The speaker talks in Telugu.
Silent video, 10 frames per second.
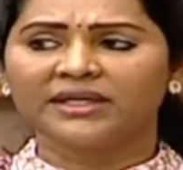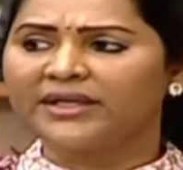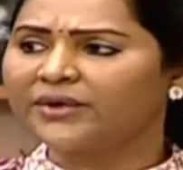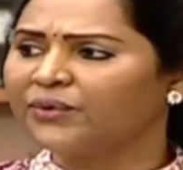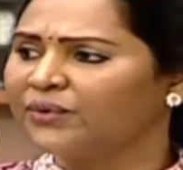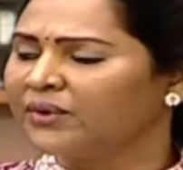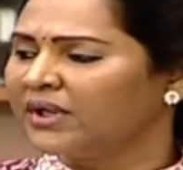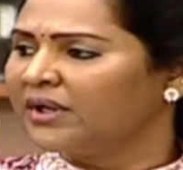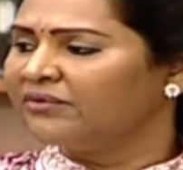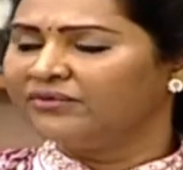నీకు
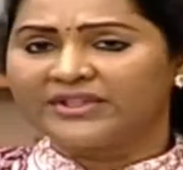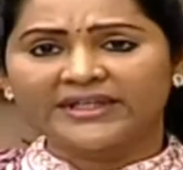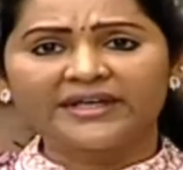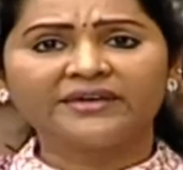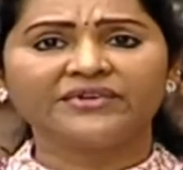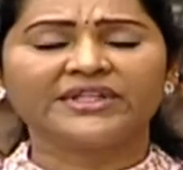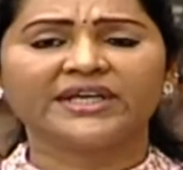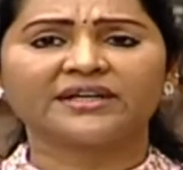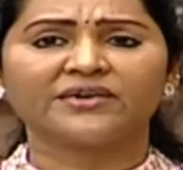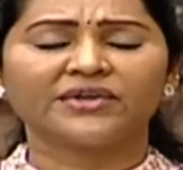జగనన్న
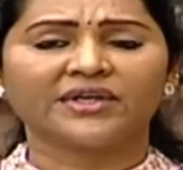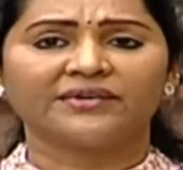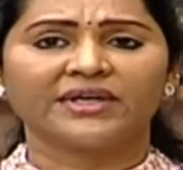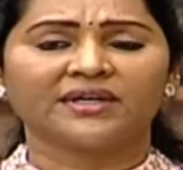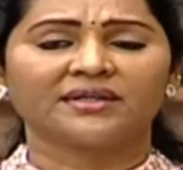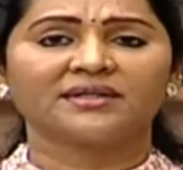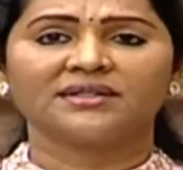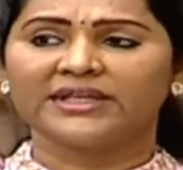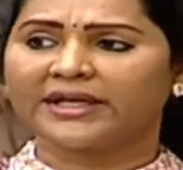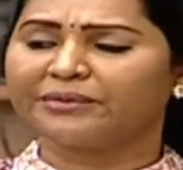విద్యా కానుక కావాలా
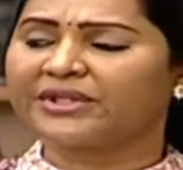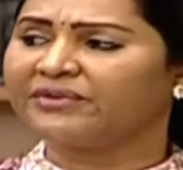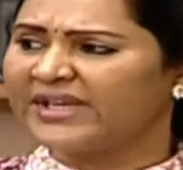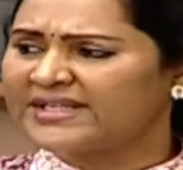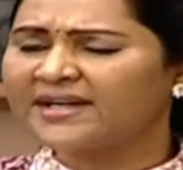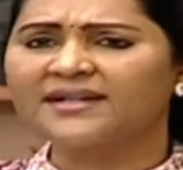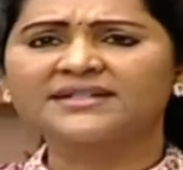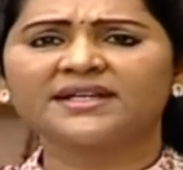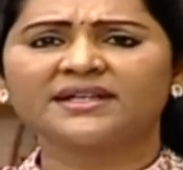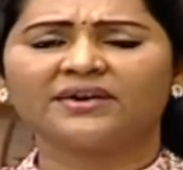లేకపోతే వైఎస్ఆర్
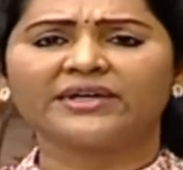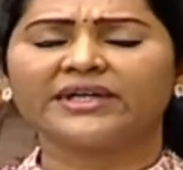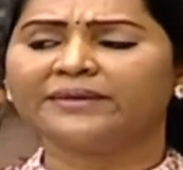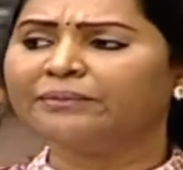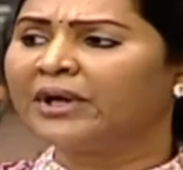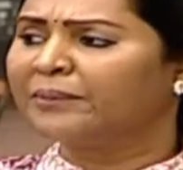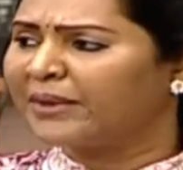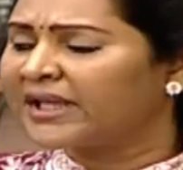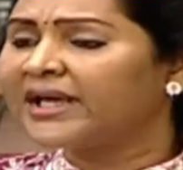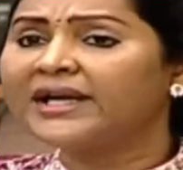ఆసరా కావాలని
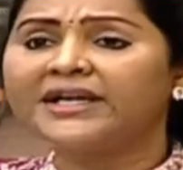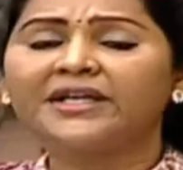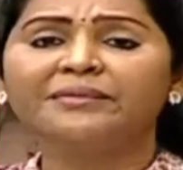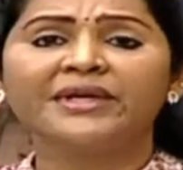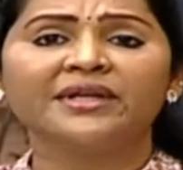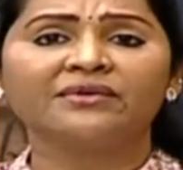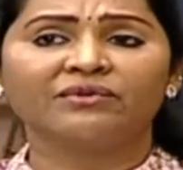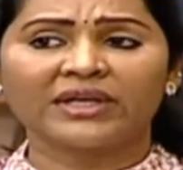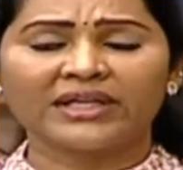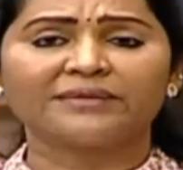పథకాలు అడిగి మరి
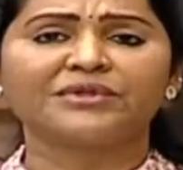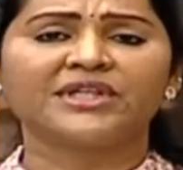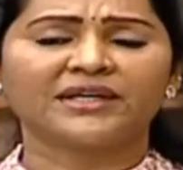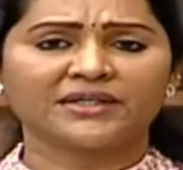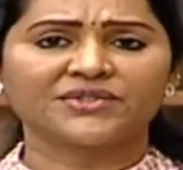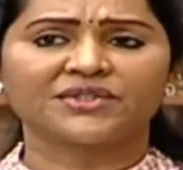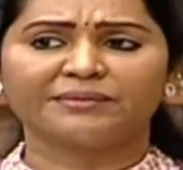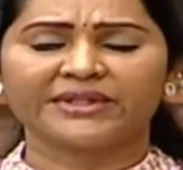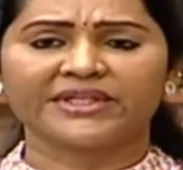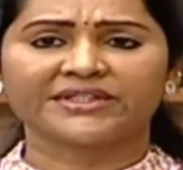వాళ్ళకి లబ్ధిదారులకు
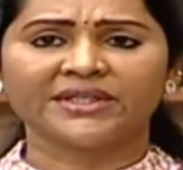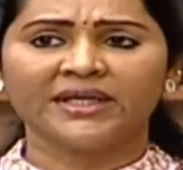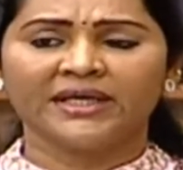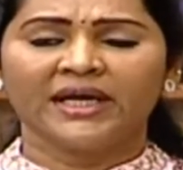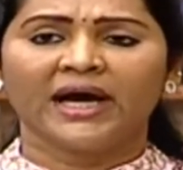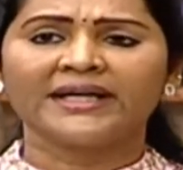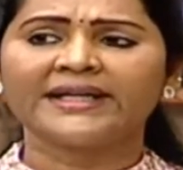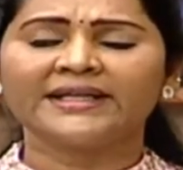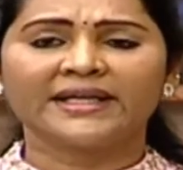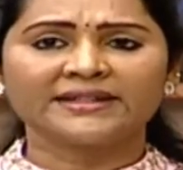ఇస్తున్నాం అధ్యక్ష
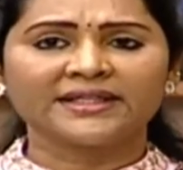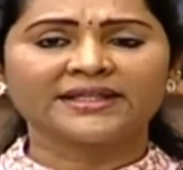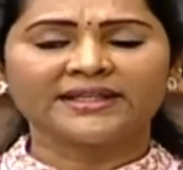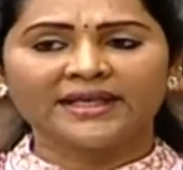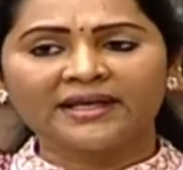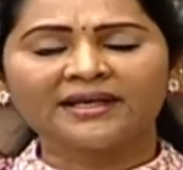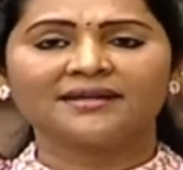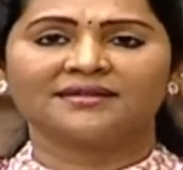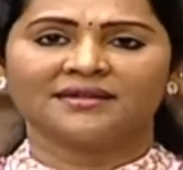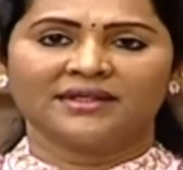అంటే అసలుకి ఎలా
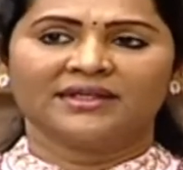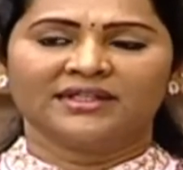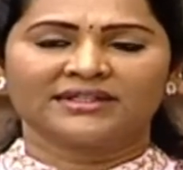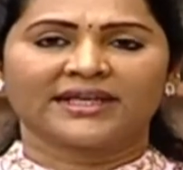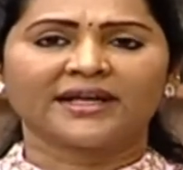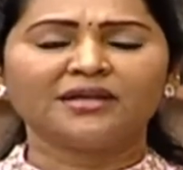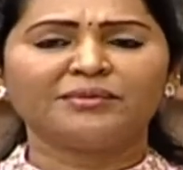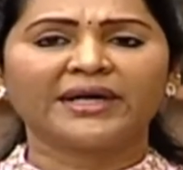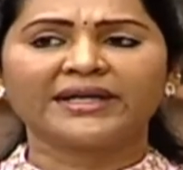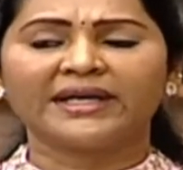తరాలు
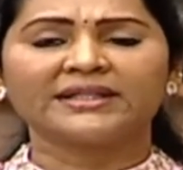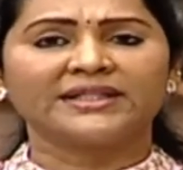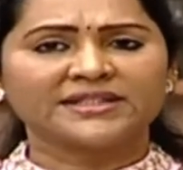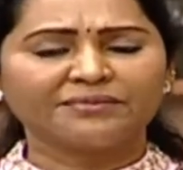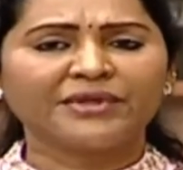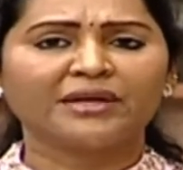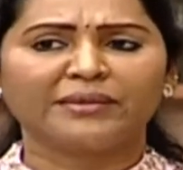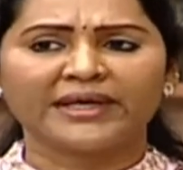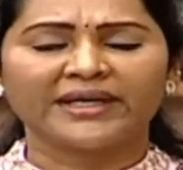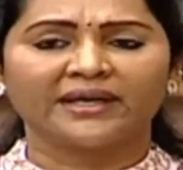మారినా దశాబ్దాలు
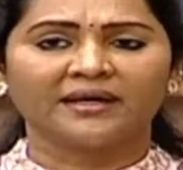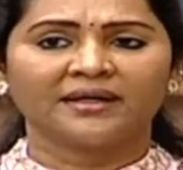మారినా